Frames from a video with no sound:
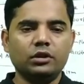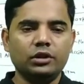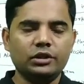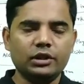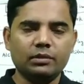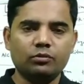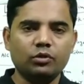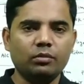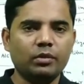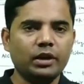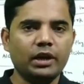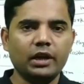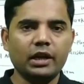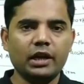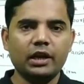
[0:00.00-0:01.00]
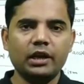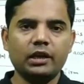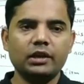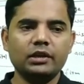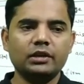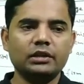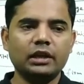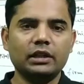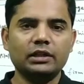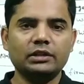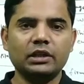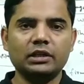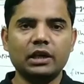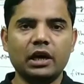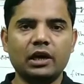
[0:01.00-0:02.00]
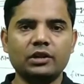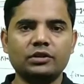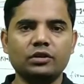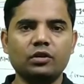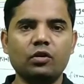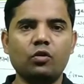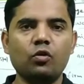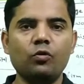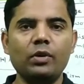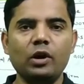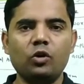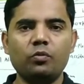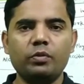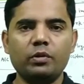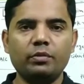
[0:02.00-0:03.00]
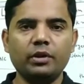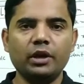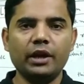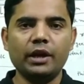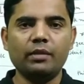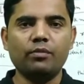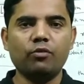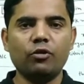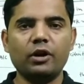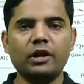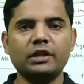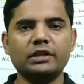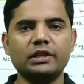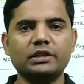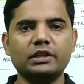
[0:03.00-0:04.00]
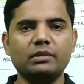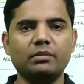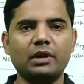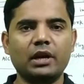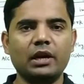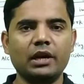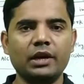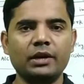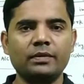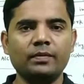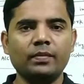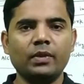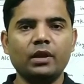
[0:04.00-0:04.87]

रिजर्व तो हम करेंगे करेंगे साथ ही साथ आज गुडविल के ऊपर भी एक ब्रॉडर डिस्कशन हम कर लेंगे